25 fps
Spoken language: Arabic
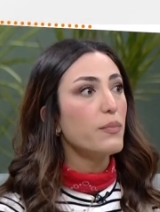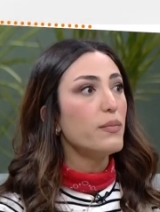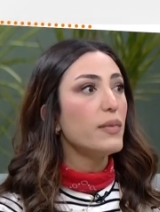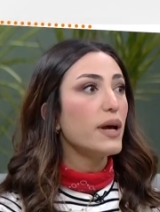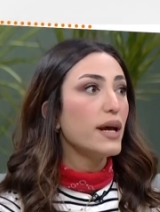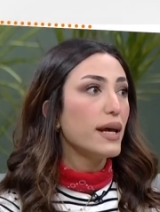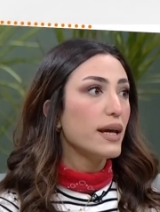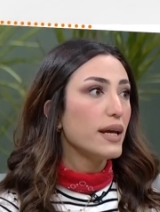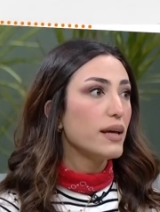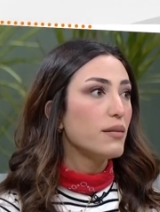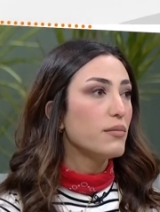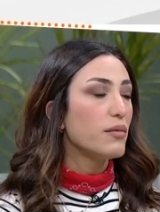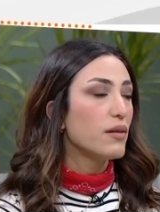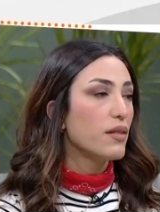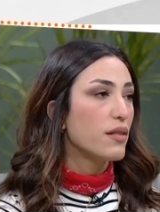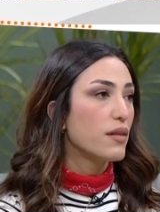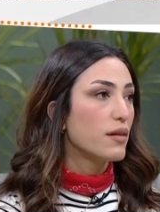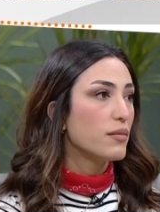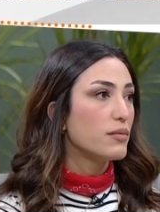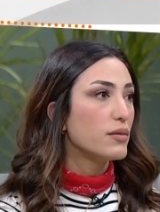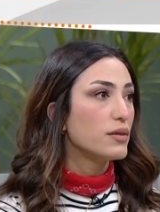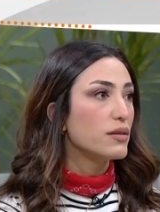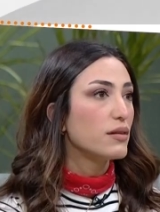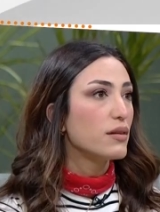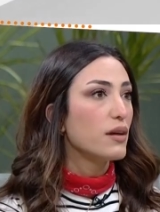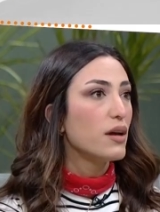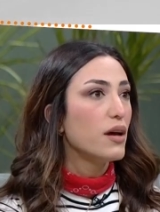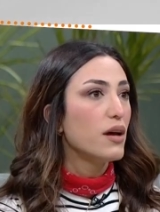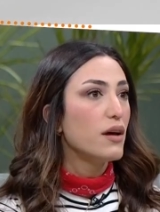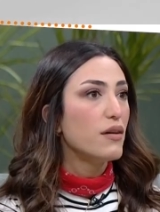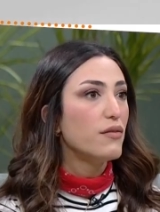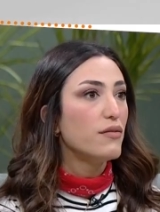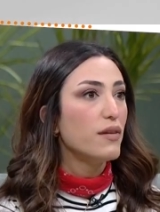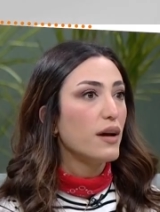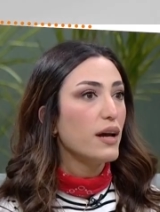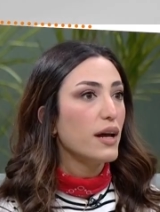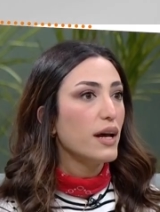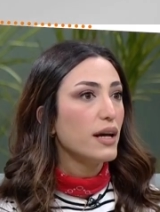اي بالضبط
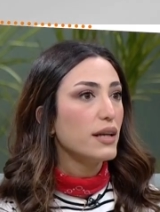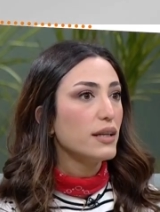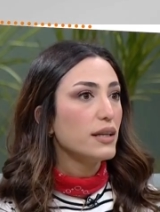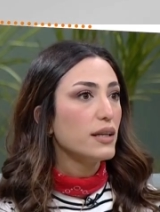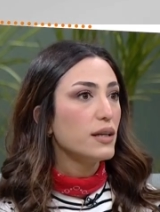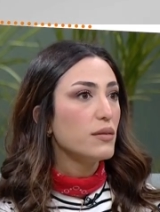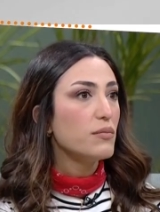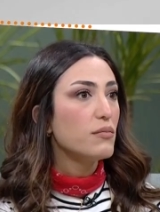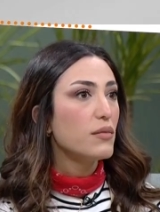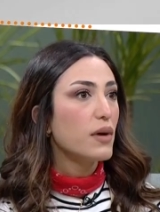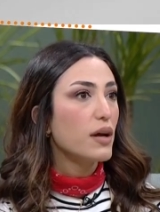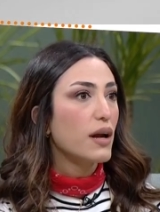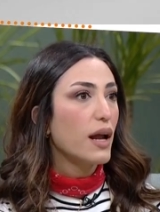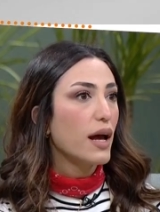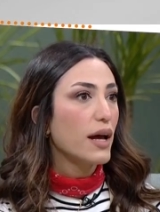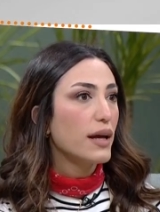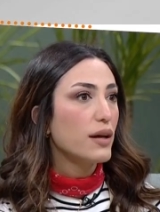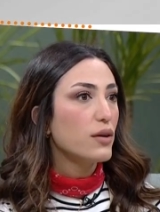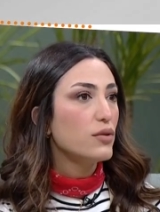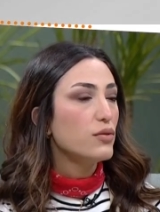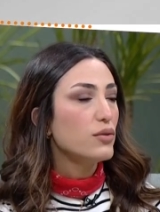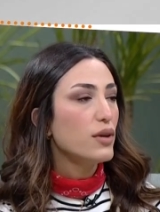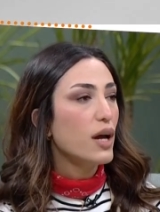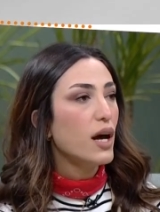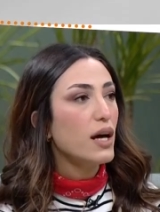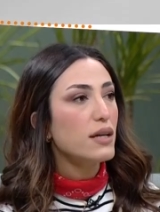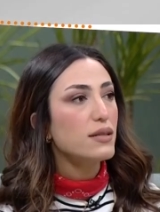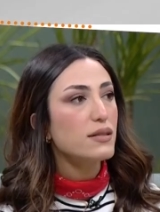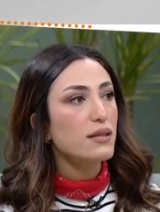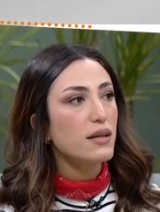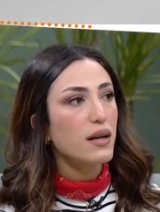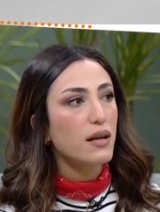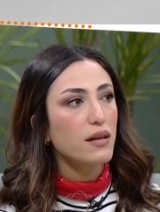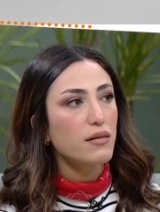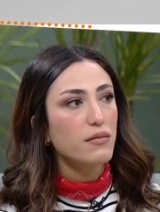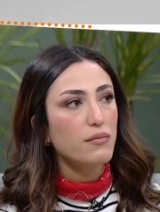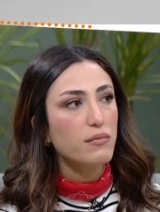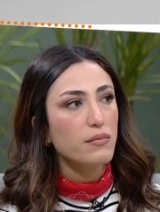فيعني راح يكون
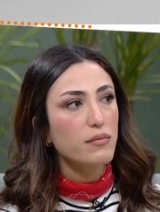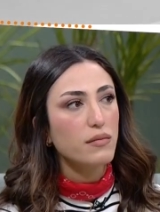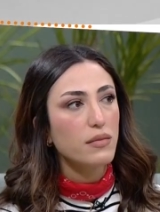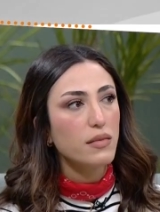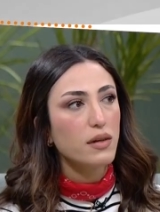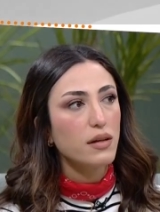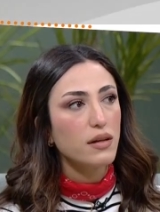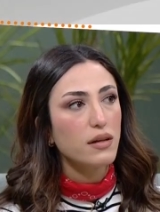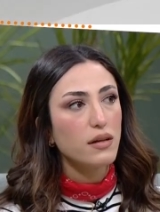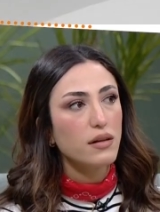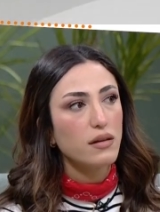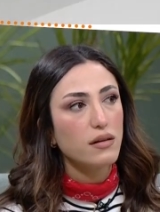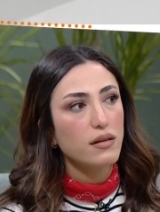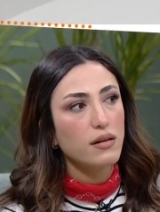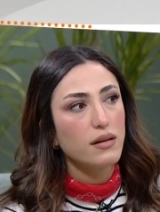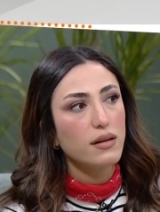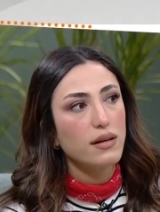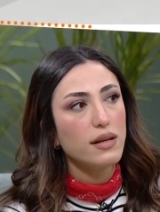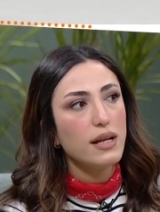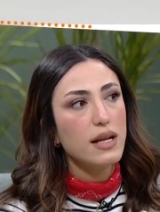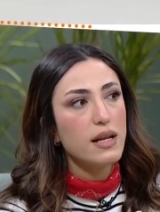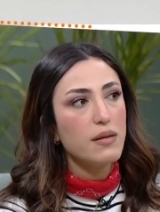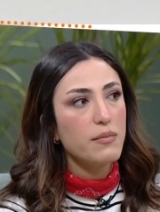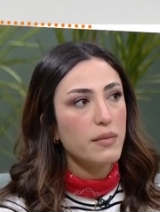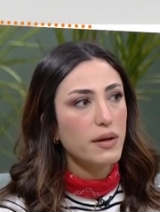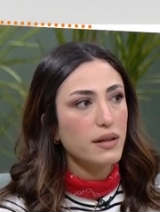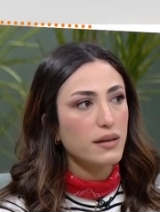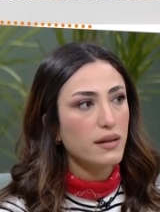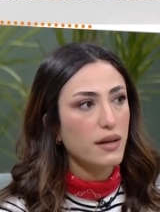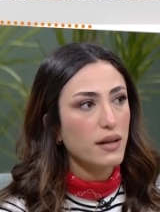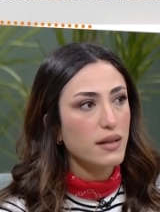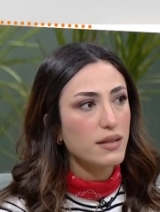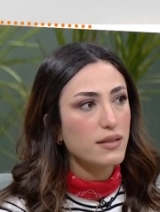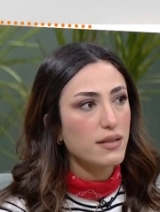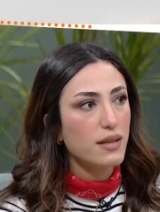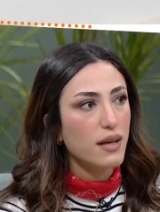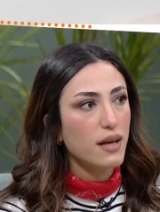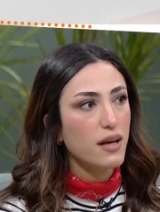حصرا
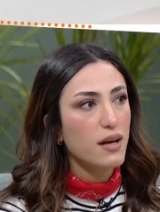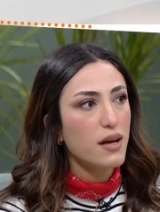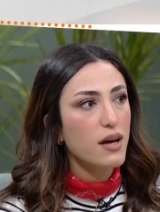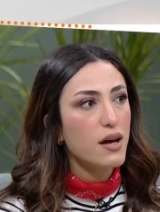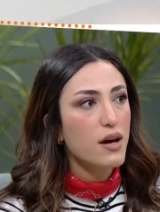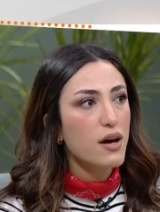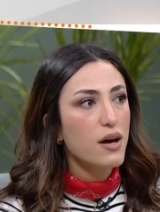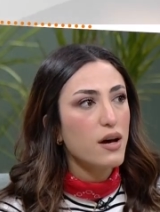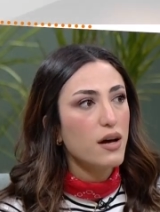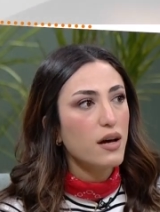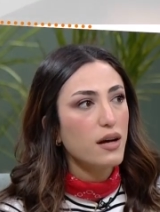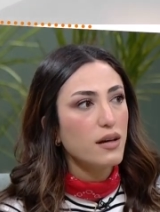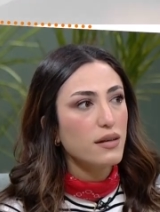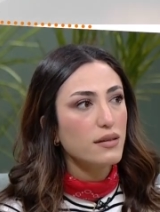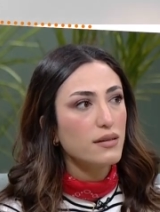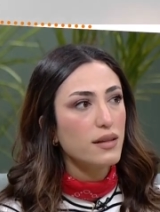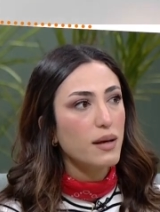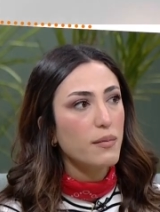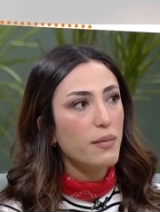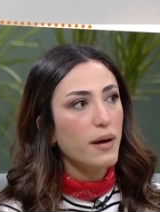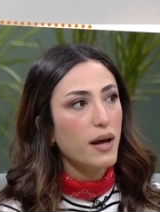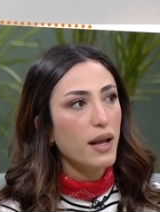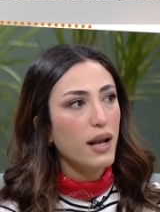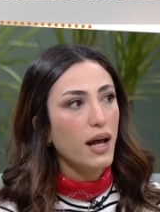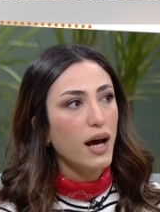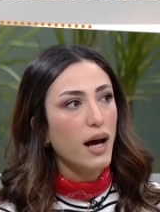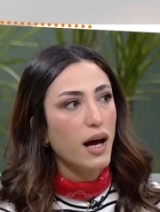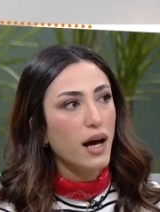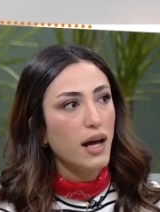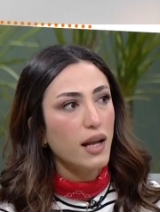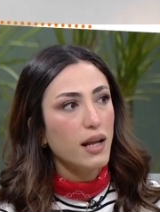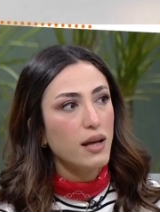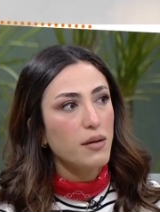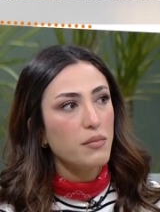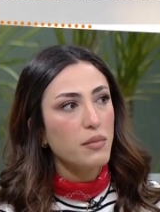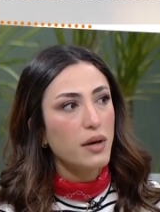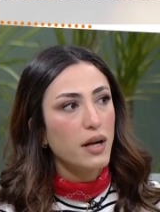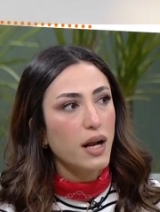للمدرسه آه، انت
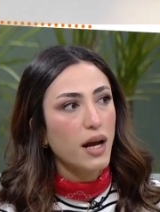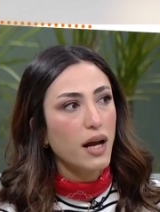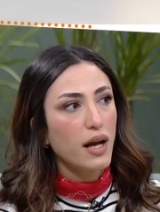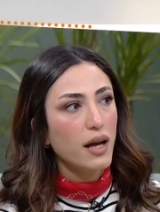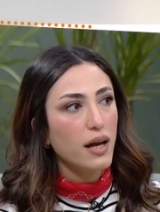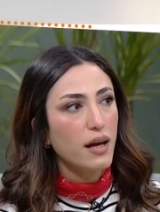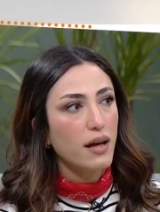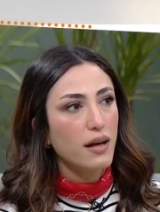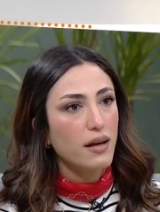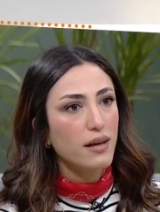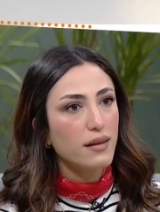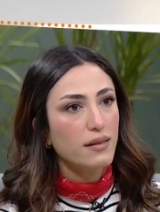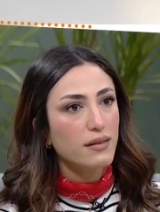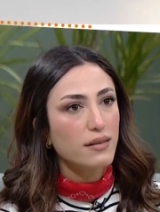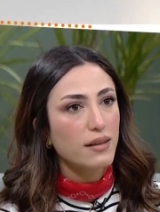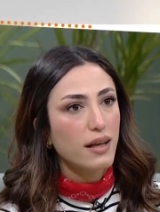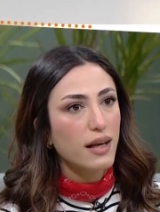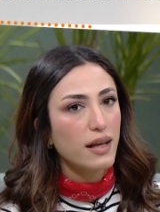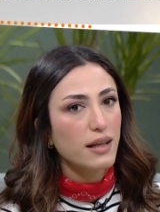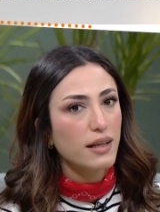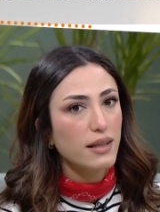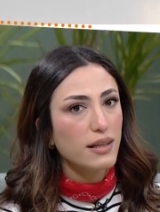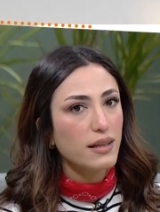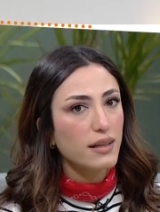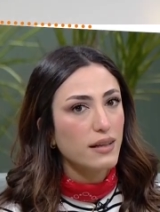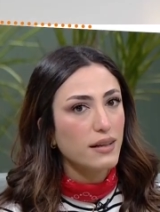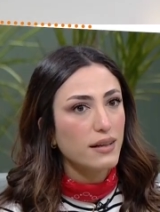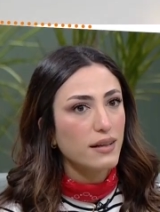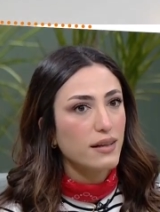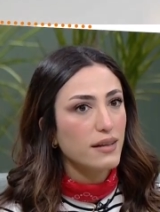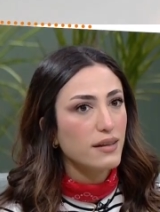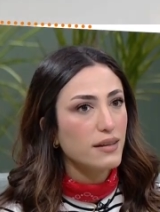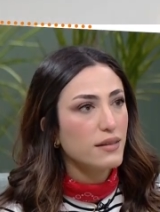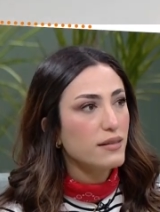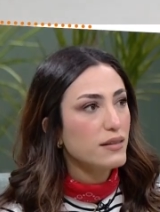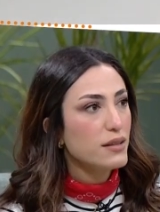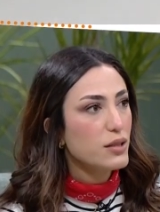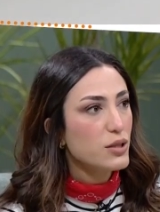بهالحاله ما راح تخلي
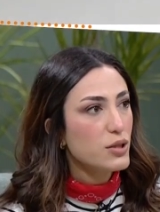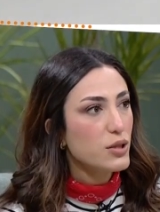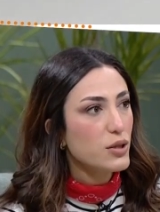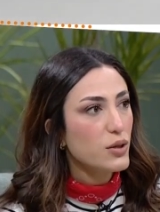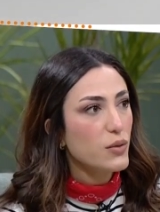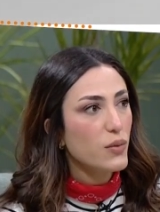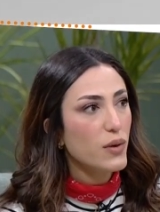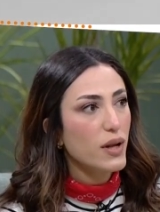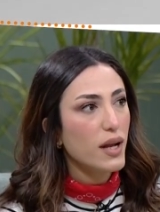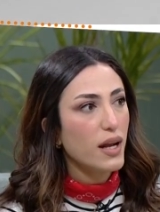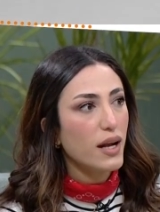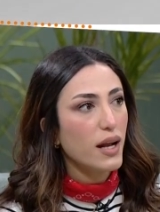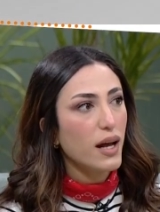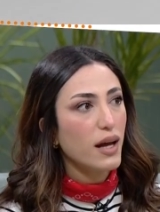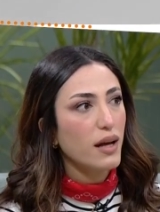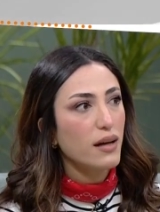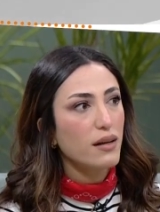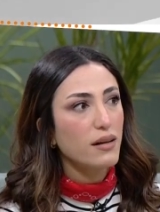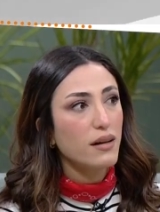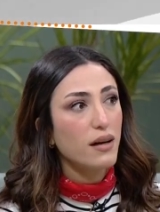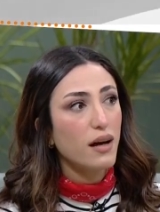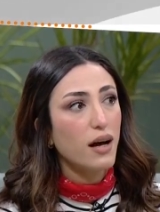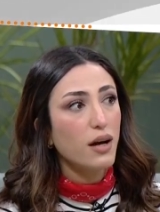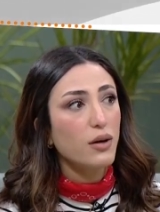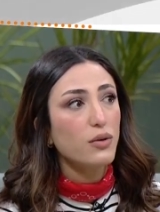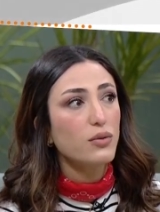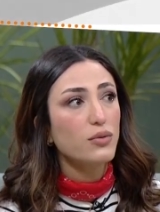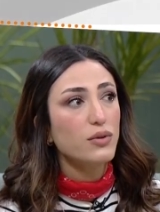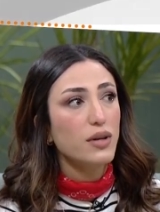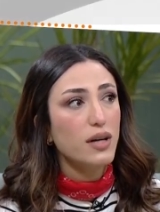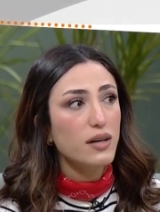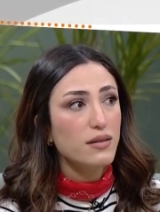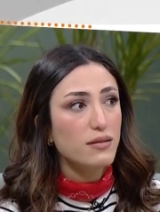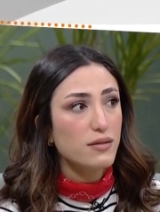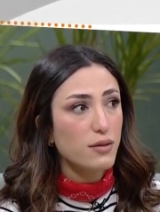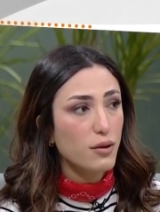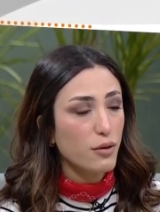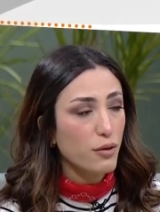ينتشر ولا راح اكو
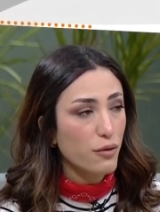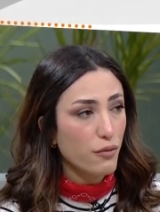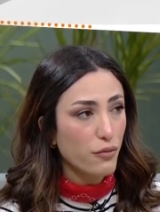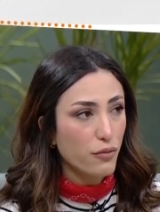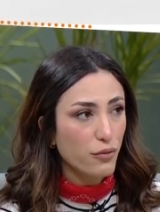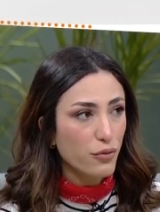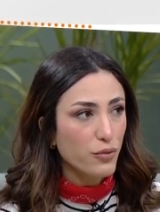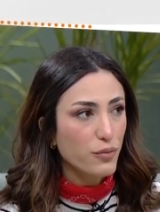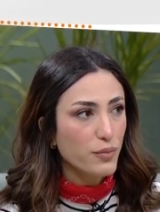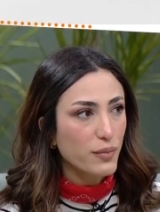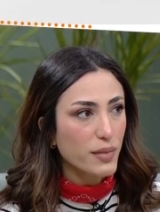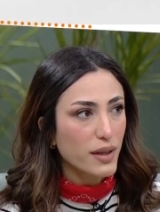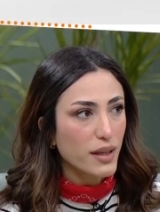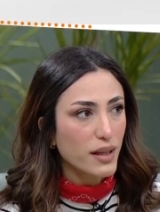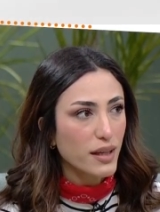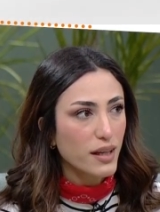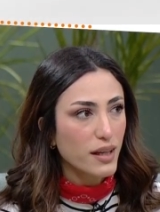ناس يعرفون بي